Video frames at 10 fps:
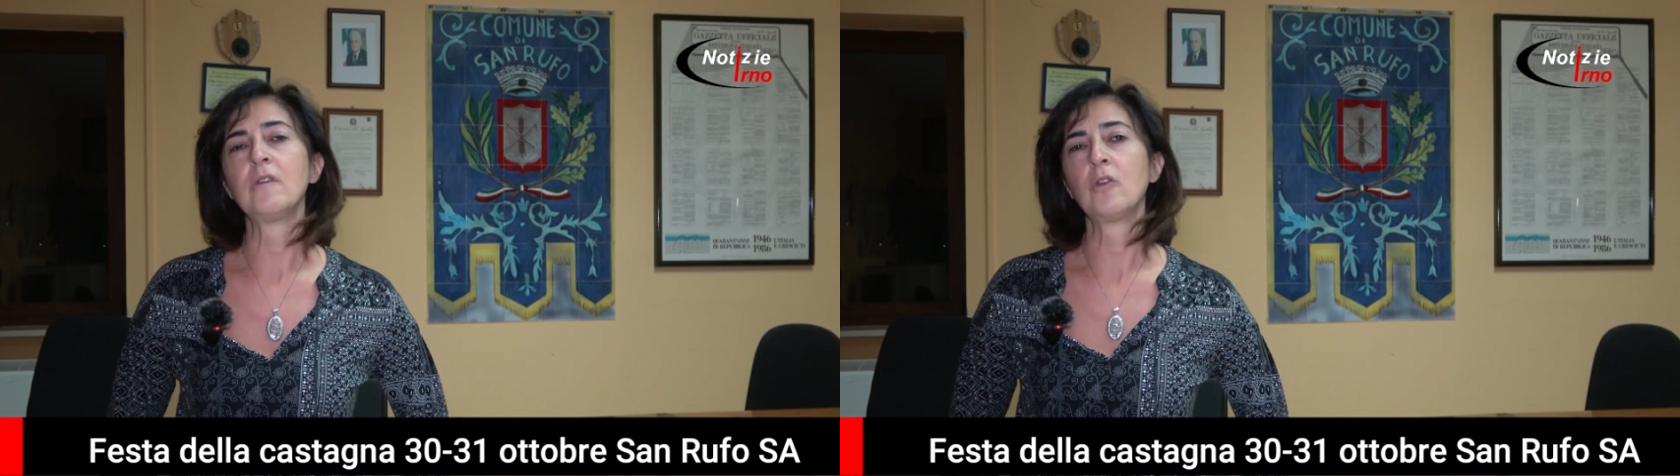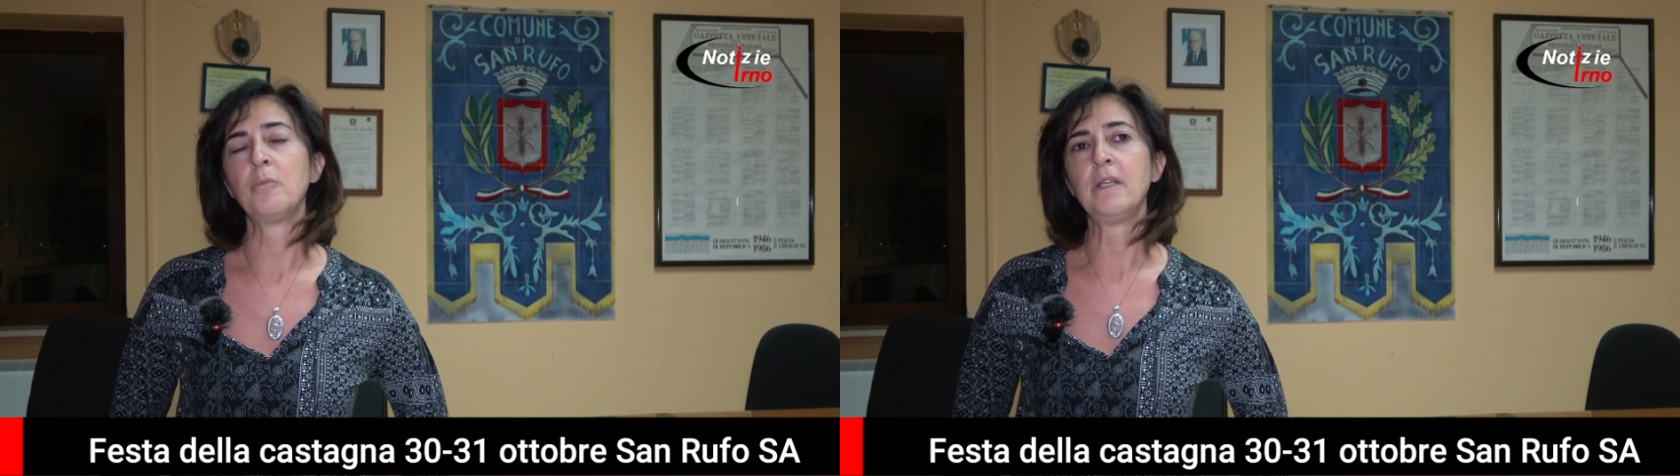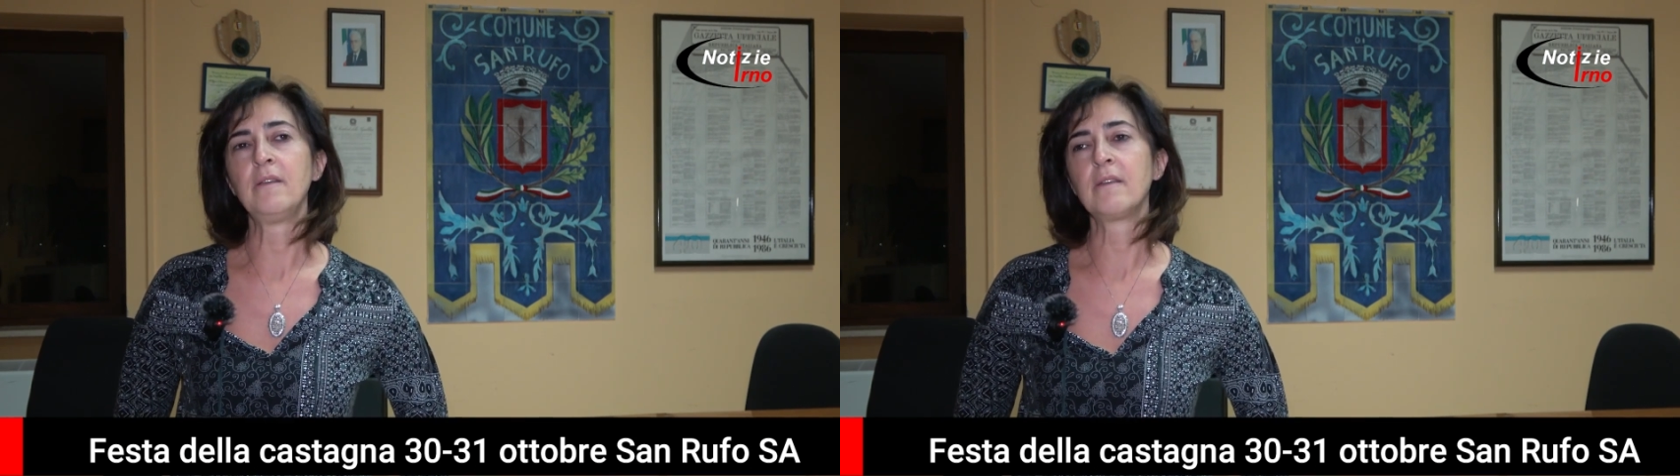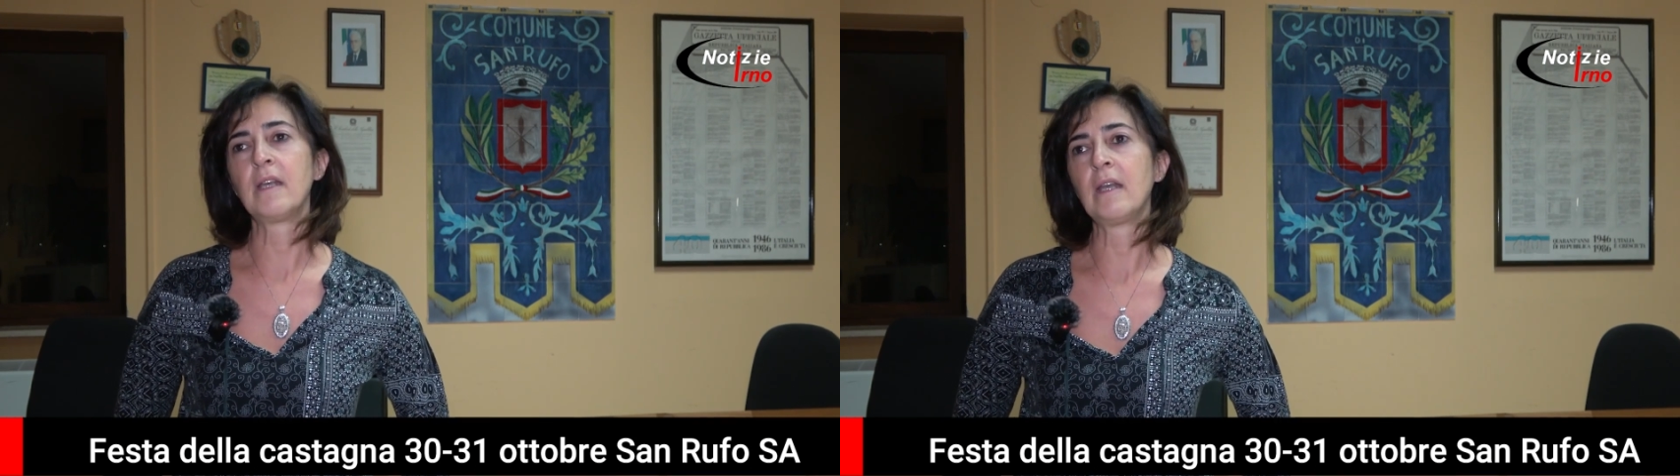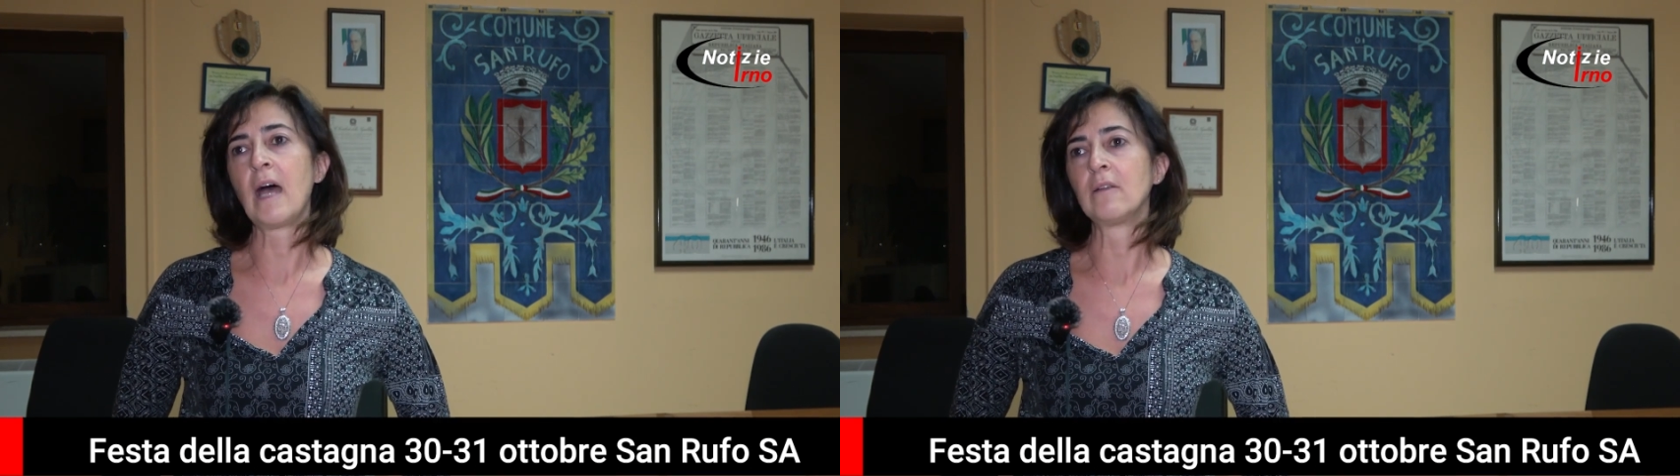e
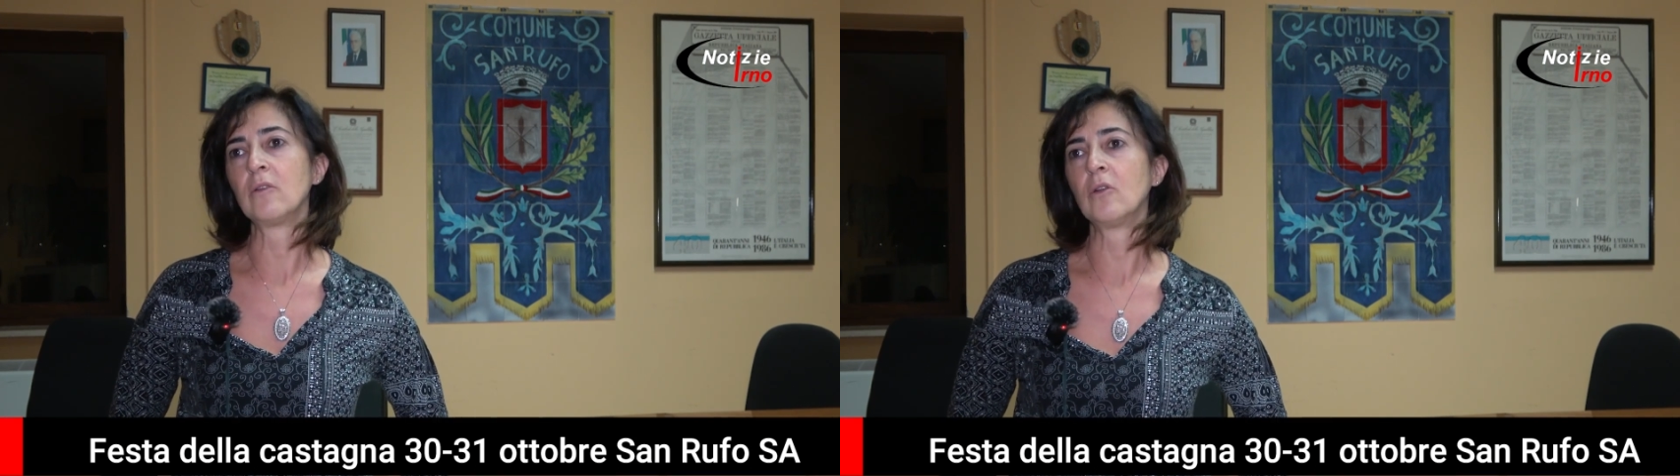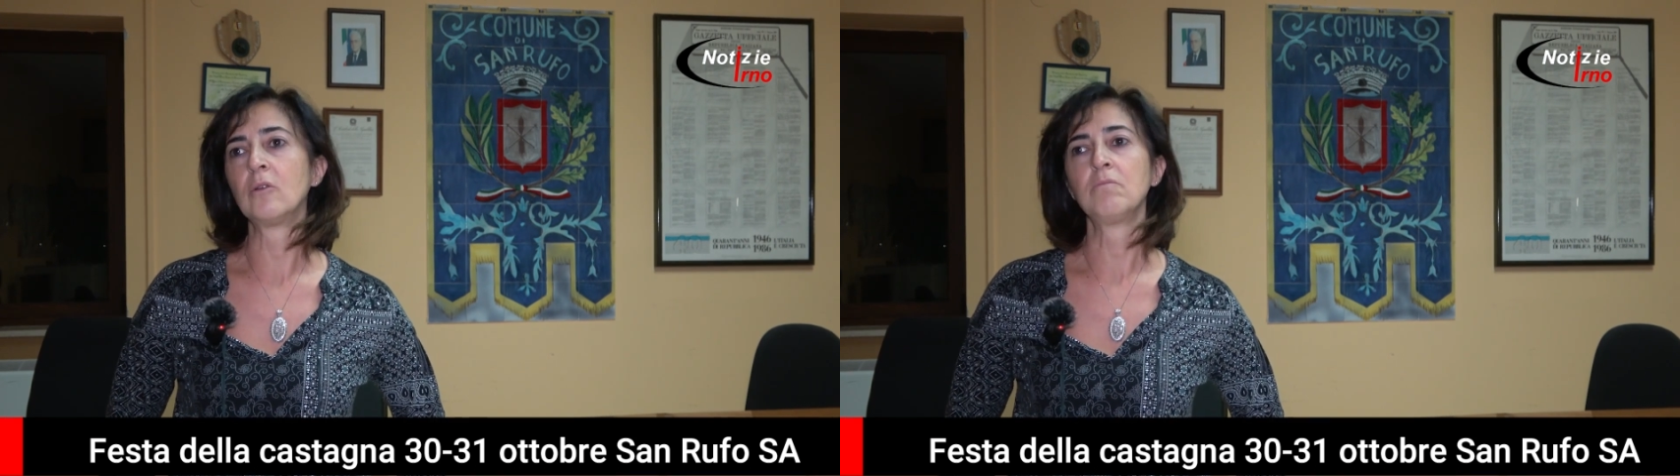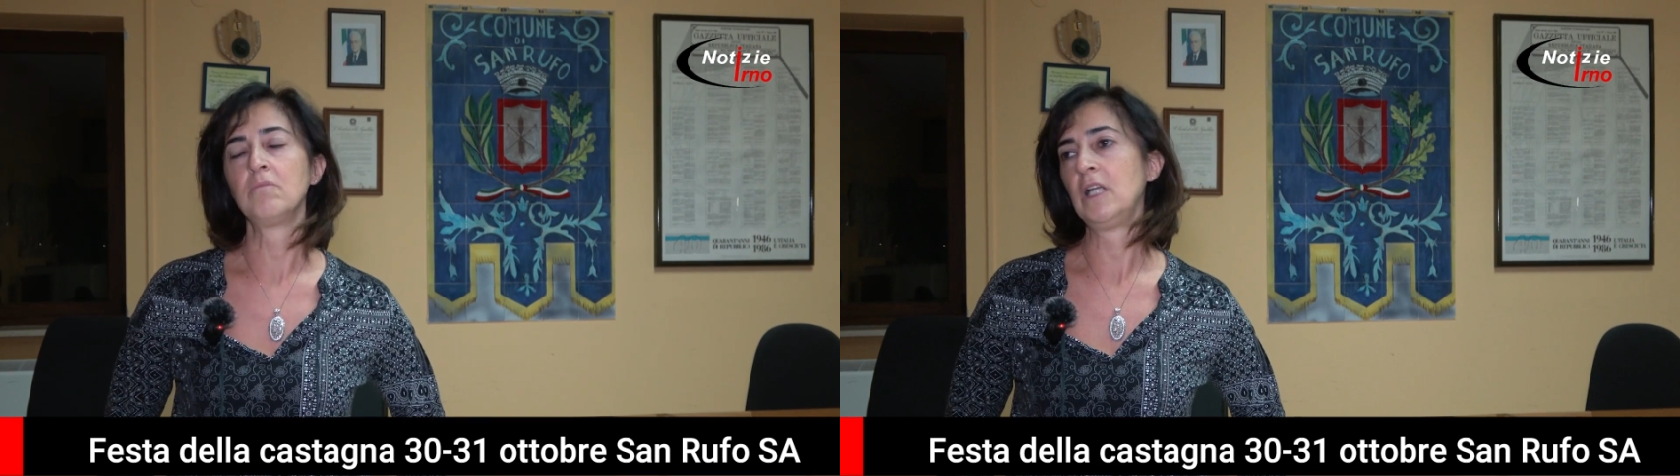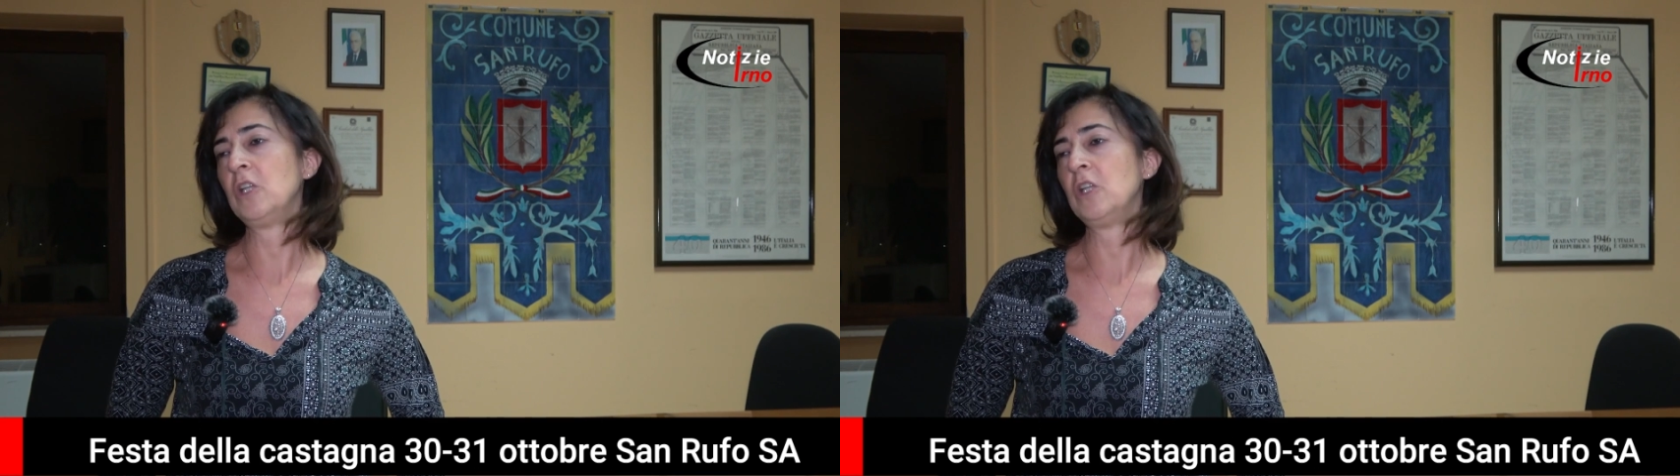somministreranno